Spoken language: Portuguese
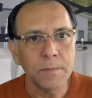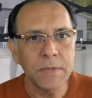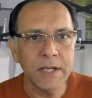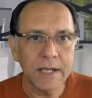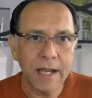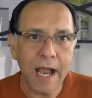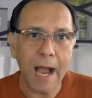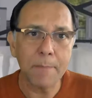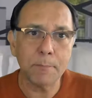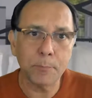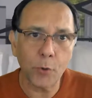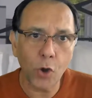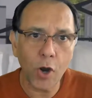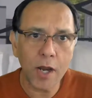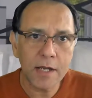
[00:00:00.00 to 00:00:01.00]
E
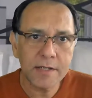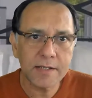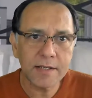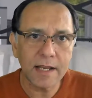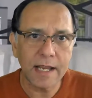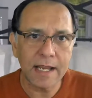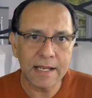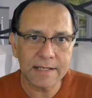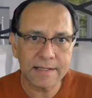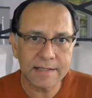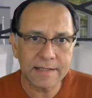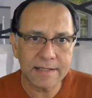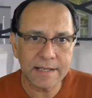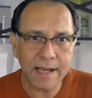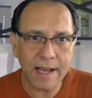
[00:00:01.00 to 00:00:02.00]
após
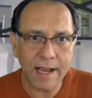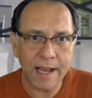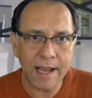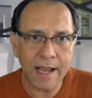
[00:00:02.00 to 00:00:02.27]
essa,